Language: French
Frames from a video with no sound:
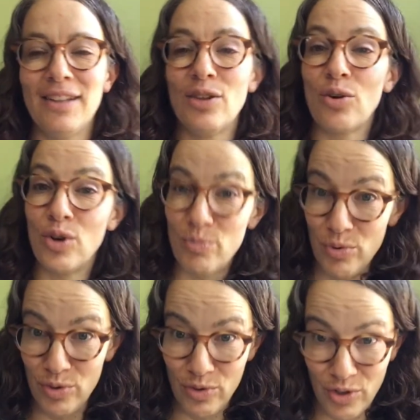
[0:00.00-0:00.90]
Donc le but
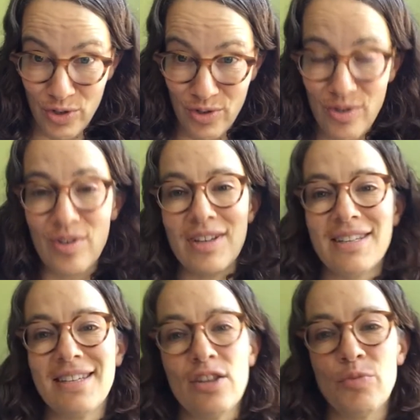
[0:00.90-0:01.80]
du jeu,
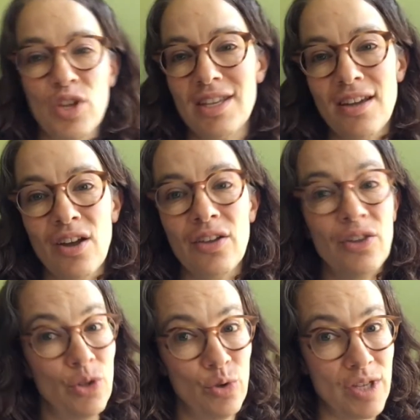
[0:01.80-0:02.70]
c'est d'obtenir
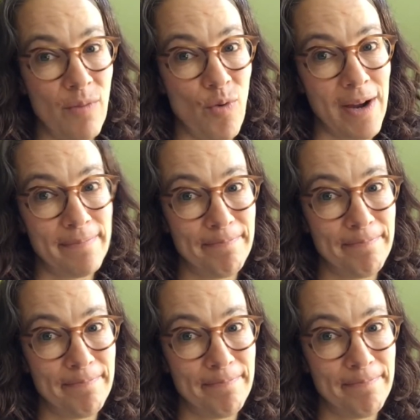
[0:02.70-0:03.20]
200 points.